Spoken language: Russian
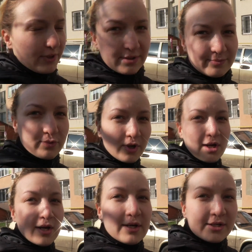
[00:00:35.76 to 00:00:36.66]
поэтому
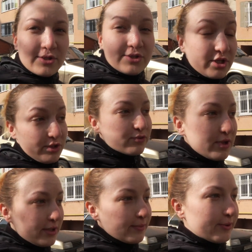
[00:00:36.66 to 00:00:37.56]
сейчас
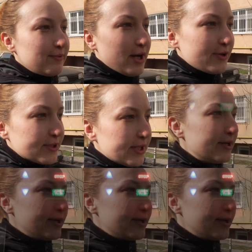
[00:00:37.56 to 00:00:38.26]
туда и направляюсь.